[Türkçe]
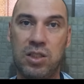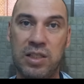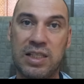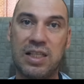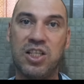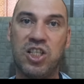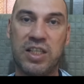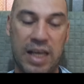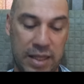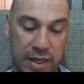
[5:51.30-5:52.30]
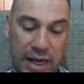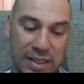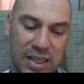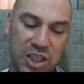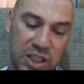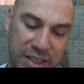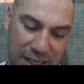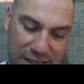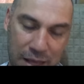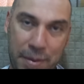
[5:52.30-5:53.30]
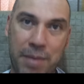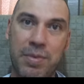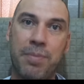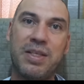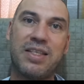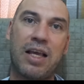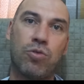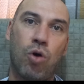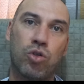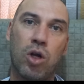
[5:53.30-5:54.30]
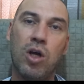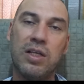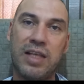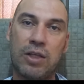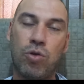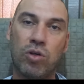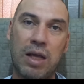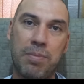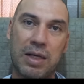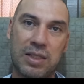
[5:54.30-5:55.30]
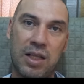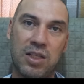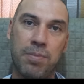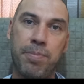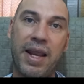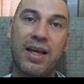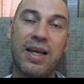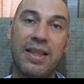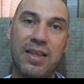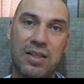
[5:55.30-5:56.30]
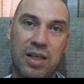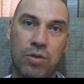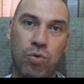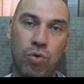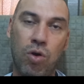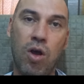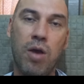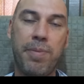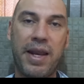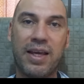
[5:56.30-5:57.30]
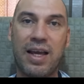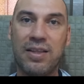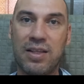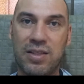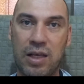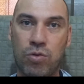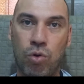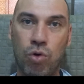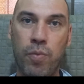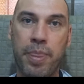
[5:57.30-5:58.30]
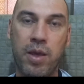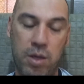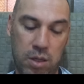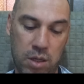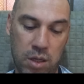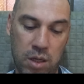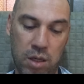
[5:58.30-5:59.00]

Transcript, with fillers: riskli şirketlere. Aslında şirket demeyeyim de bir sektör, sektörden bahsedeceğim. Perakende sektörü. Perakende sektörü e,